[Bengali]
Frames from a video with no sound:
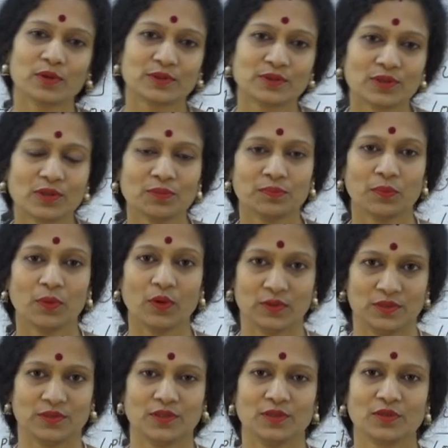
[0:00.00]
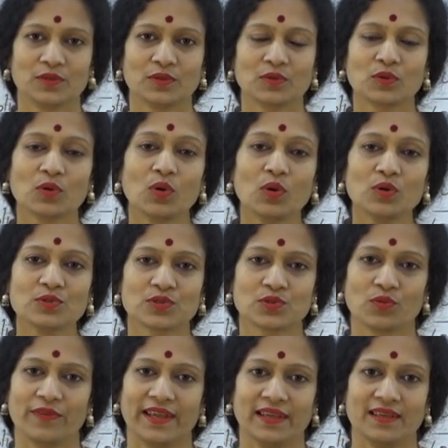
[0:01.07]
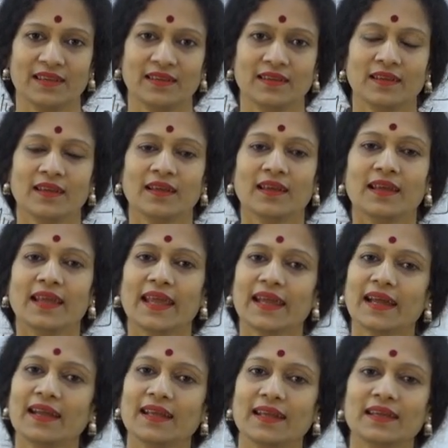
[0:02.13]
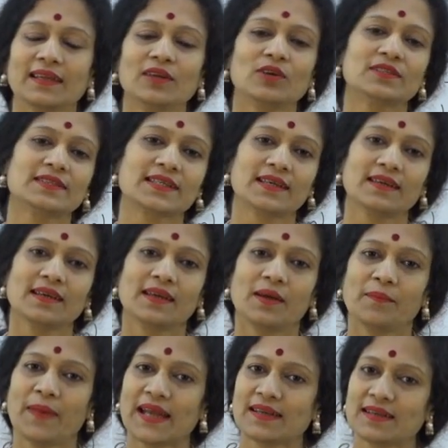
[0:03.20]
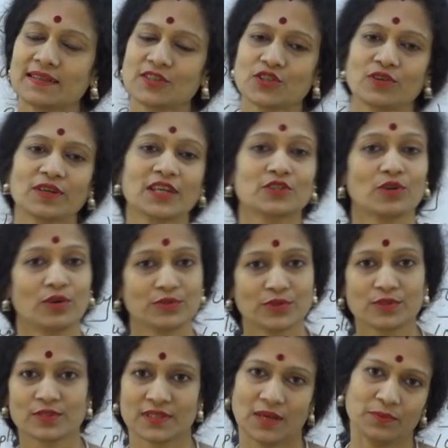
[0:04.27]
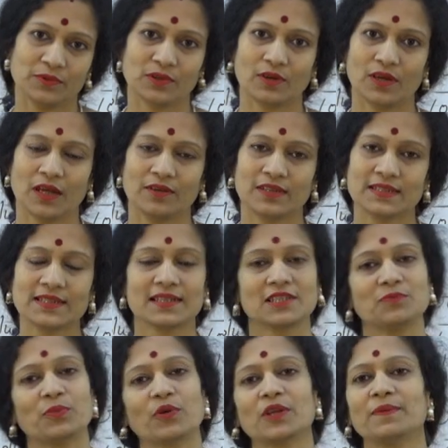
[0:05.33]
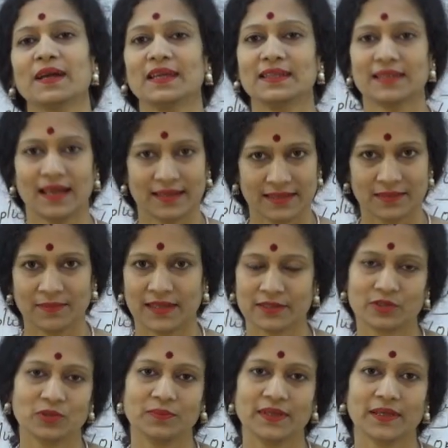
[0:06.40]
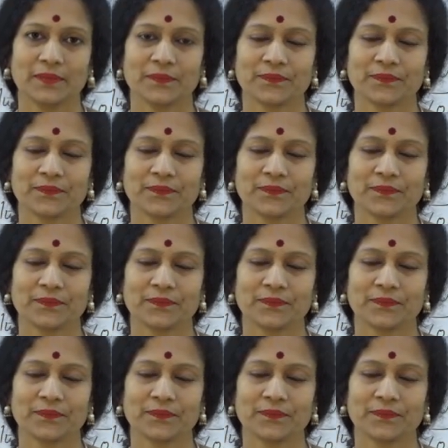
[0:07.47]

বদ্ধ পথ ক্লোজ ওয়ে এখানে কি হচ্ছে ব্যাটারির সঙ্গে সংযোগ স্থাপন করা হয়েছে একটি পরিবাহী তারের মাধ্যমে